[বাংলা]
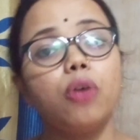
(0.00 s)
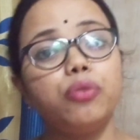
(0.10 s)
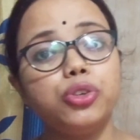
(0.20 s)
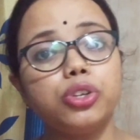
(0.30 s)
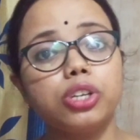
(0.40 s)

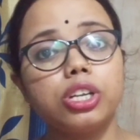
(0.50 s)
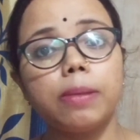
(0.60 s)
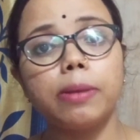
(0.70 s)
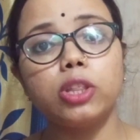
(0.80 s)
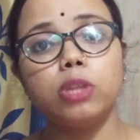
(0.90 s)
অভিলিউশন
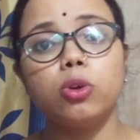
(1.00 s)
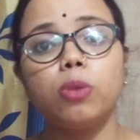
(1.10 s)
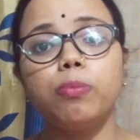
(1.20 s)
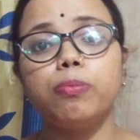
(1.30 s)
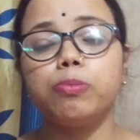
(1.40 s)
কিটের মাধ্যমে
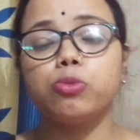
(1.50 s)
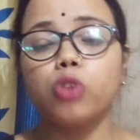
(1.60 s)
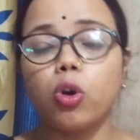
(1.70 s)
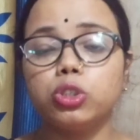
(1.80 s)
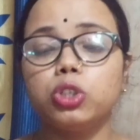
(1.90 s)
খুব
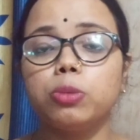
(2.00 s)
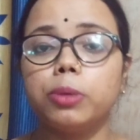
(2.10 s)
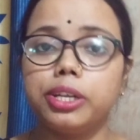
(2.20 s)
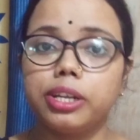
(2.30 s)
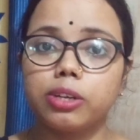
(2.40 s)
সহজে
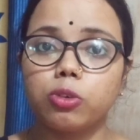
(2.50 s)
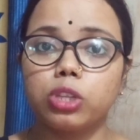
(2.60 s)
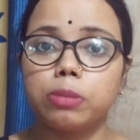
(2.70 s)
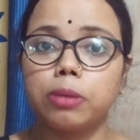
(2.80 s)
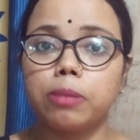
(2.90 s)
তোমরা ডিটেক্ট
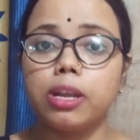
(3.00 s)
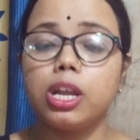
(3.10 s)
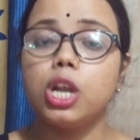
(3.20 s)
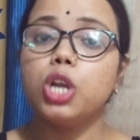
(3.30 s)
করতে পারবে